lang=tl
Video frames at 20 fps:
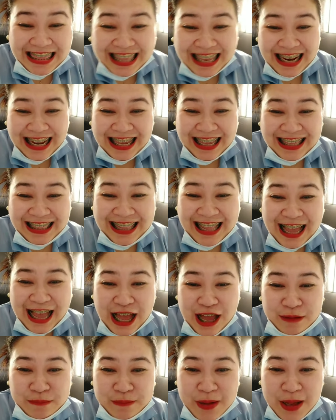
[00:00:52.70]
Talagang
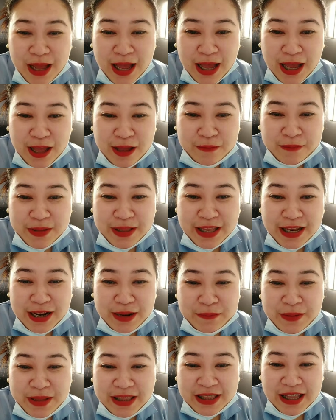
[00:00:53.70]
nakaabang kami na
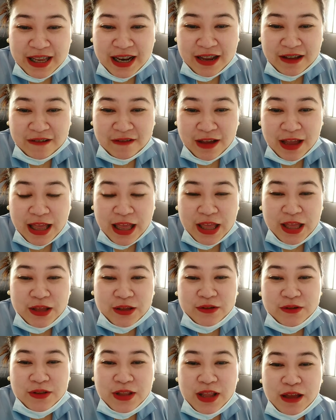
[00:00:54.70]
naman dalawa.
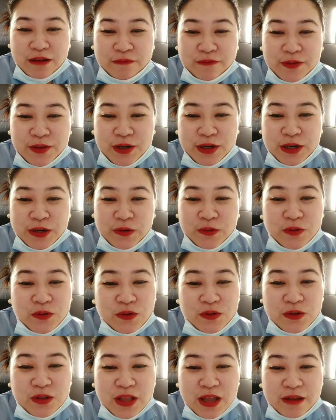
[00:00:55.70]
Good afternoon,
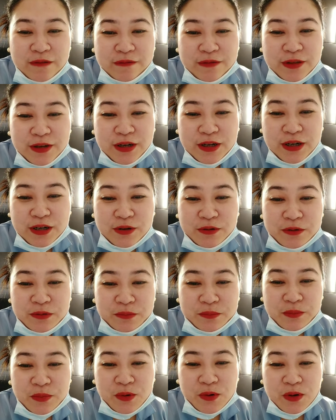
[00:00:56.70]
good afternoon
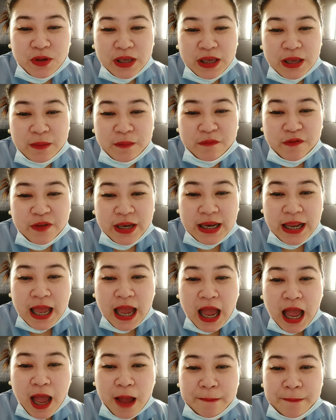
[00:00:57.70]
po Kim
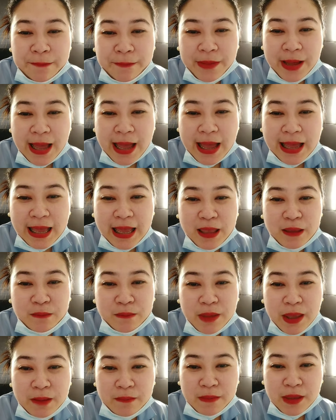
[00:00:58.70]
Villacampa, kay
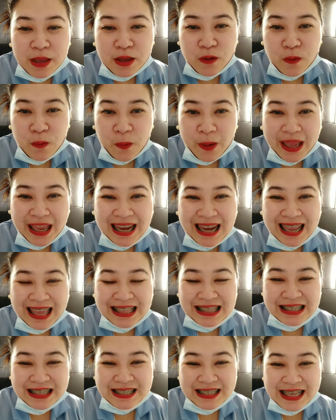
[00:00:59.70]
bebe ko, kay
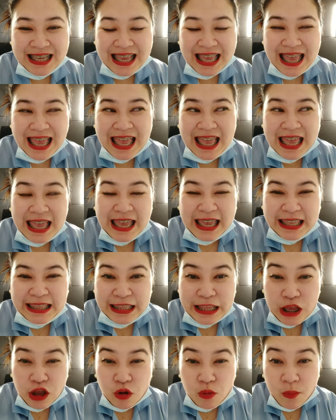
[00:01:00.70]
Lensi.
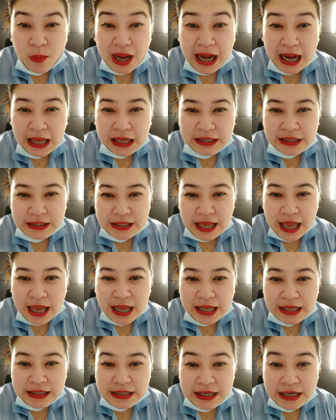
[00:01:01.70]
Hindi ko malaksan
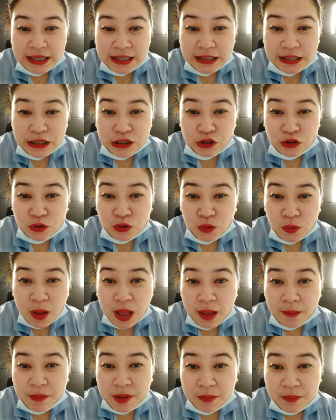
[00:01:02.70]
kasi nandito yung
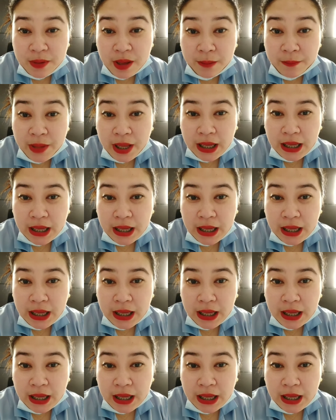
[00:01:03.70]
aming mamang